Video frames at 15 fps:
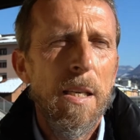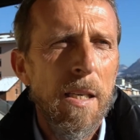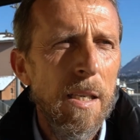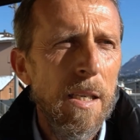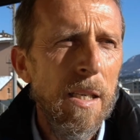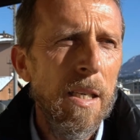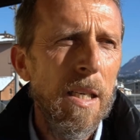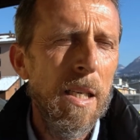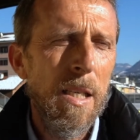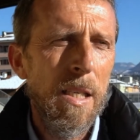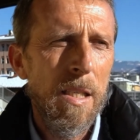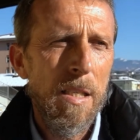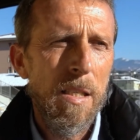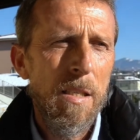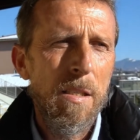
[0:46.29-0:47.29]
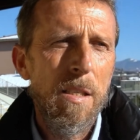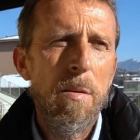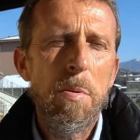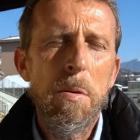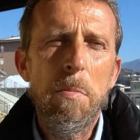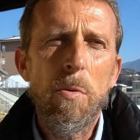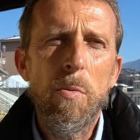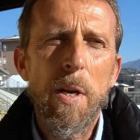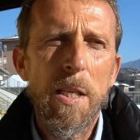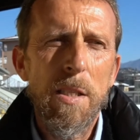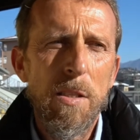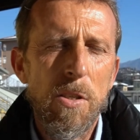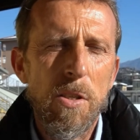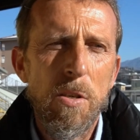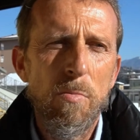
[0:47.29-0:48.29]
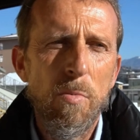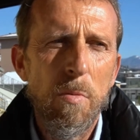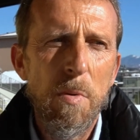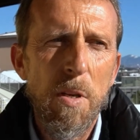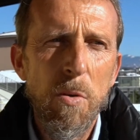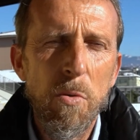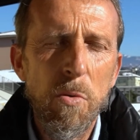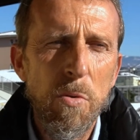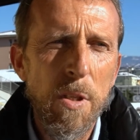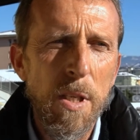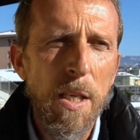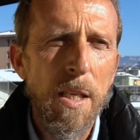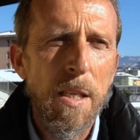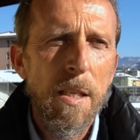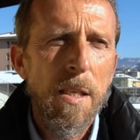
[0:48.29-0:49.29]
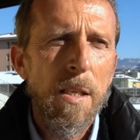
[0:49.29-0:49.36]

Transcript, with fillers: eh, nei primi 45 minuti